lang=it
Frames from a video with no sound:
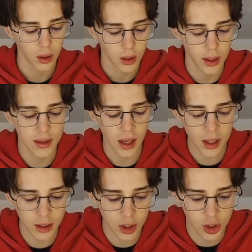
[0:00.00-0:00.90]

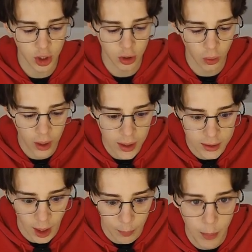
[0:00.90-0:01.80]
L'Italia dice no alle
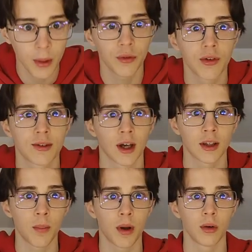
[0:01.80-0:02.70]
tappe
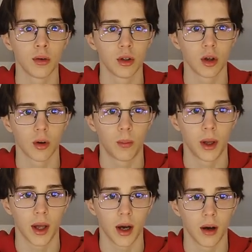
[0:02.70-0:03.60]
prefissate per l'Unione
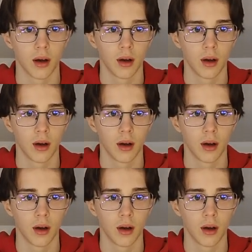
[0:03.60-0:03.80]
Europea.